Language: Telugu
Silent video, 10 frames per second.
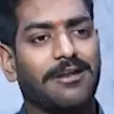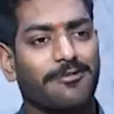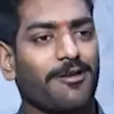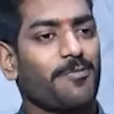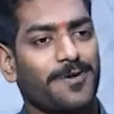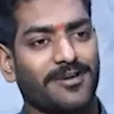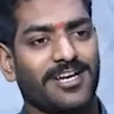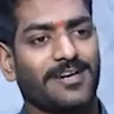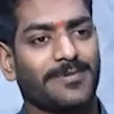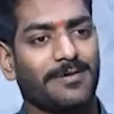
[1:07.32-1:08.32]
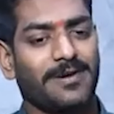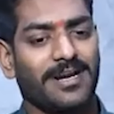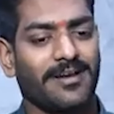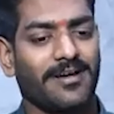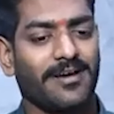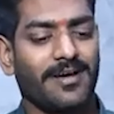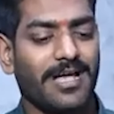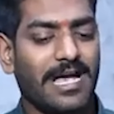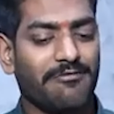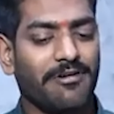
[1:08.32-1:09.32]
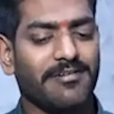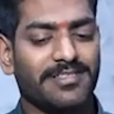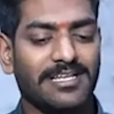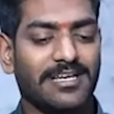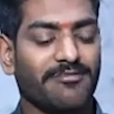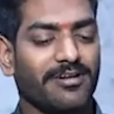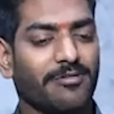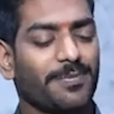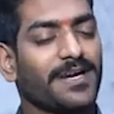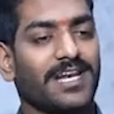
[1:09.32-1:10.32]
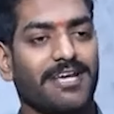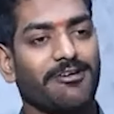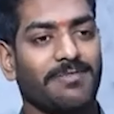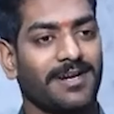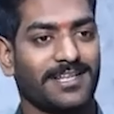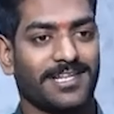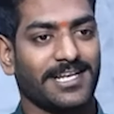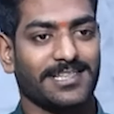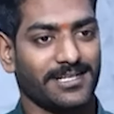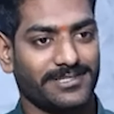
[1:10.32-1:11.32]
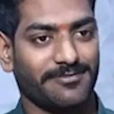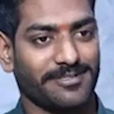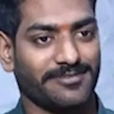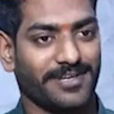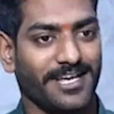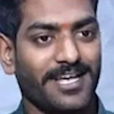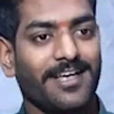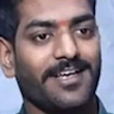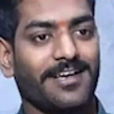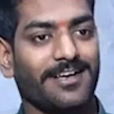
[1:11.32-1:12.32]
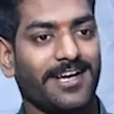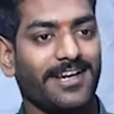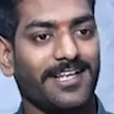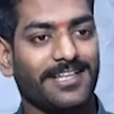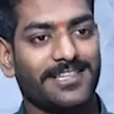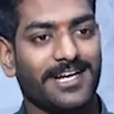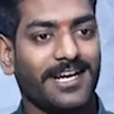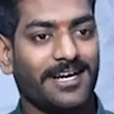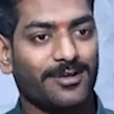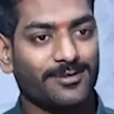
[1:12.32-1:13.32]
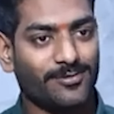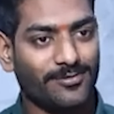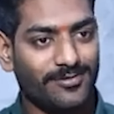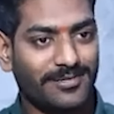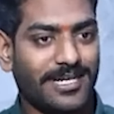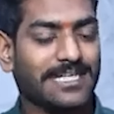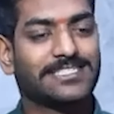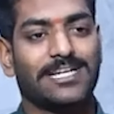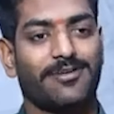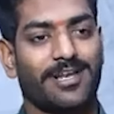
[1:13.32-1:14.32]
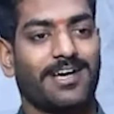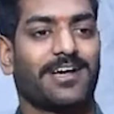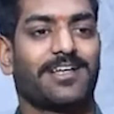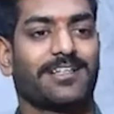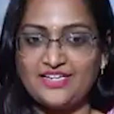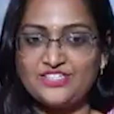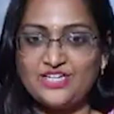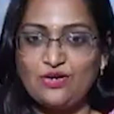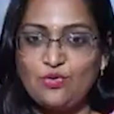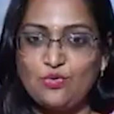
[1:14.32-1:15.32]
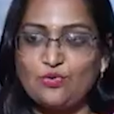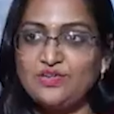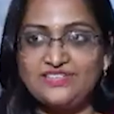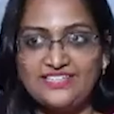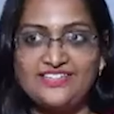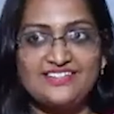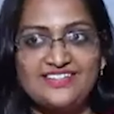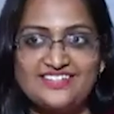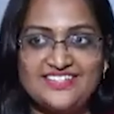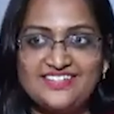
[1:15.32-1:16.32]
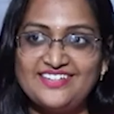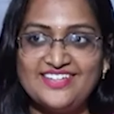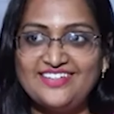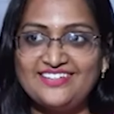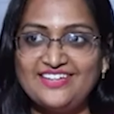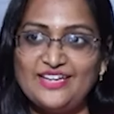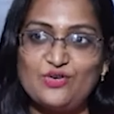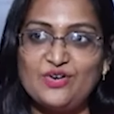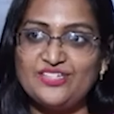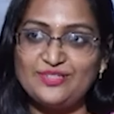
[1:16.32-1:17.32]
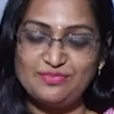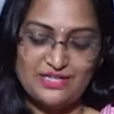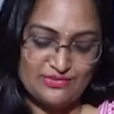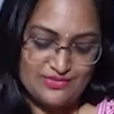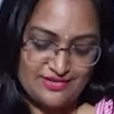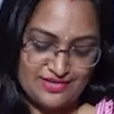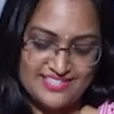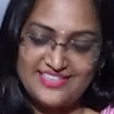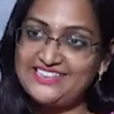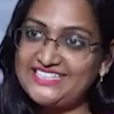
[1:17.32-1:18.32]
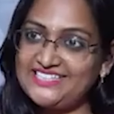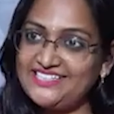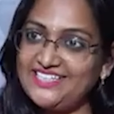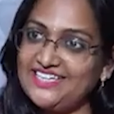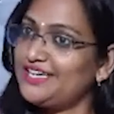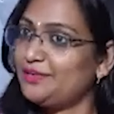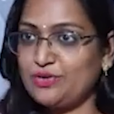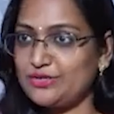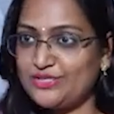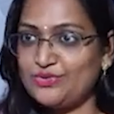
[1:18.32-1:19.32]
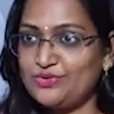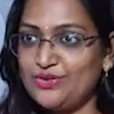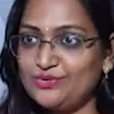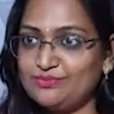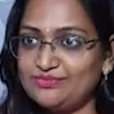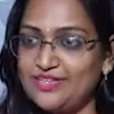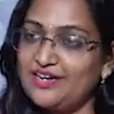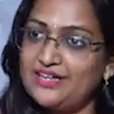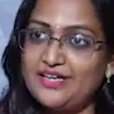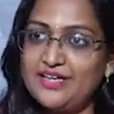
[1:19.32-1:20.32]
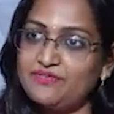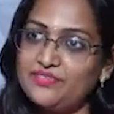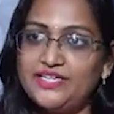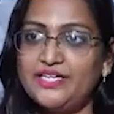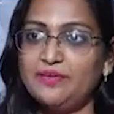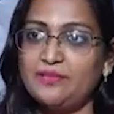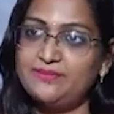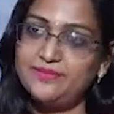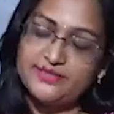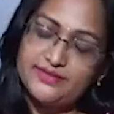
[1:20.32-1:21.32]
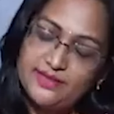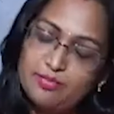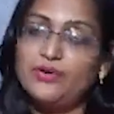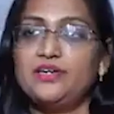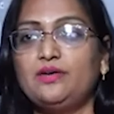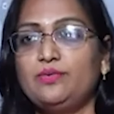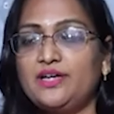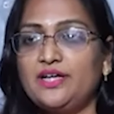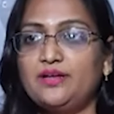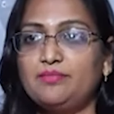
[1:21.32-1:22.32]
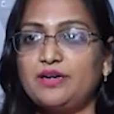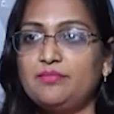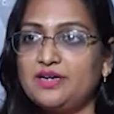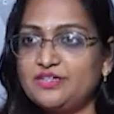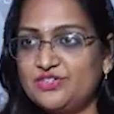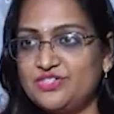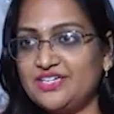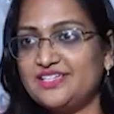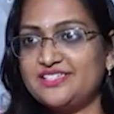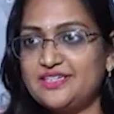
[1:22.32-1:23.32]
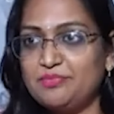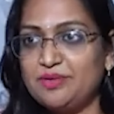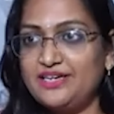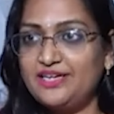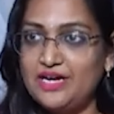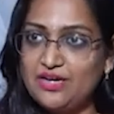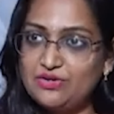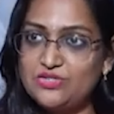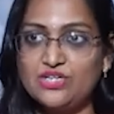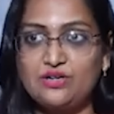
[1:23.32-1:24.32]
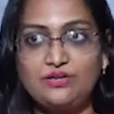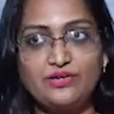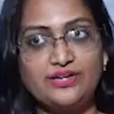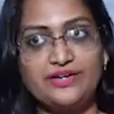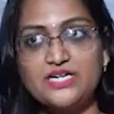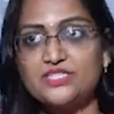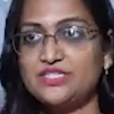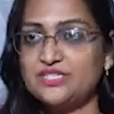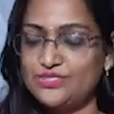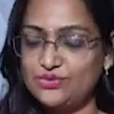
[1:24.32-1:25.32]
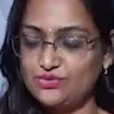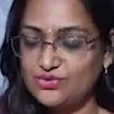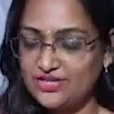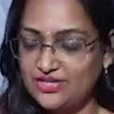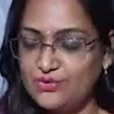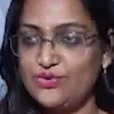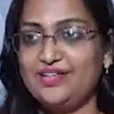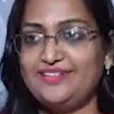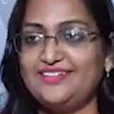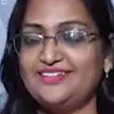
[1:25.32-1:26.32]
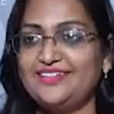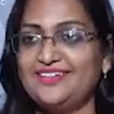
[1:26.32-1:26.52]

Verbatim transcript: దానివల్ల ఉపయోగం ఏంటి మ్యామ్ అండ్ ఆ ఓవర్ థింకింగ్ వల్ల ఉపయోగం లేవని మన అందరికీ తెలిసిన విషయమే కానీ దాన్ని అక్కడతో కట్ చేయడం ఎలా యాక్చువల్గా ఓవర్ థింకర్స్ అంటే నేను ఇంకొకటి చెప్తాను అసలు థింకింగ్ లేని ప్రాసెస్ ఉండదు అంటే ఎవ్రీ డే మనం నిద్రపోయినా కూడా మన మనసు చేయాల్సిన పని ఆలోచనలు క్రియేట్ చేస్తూనే ఉంటుంది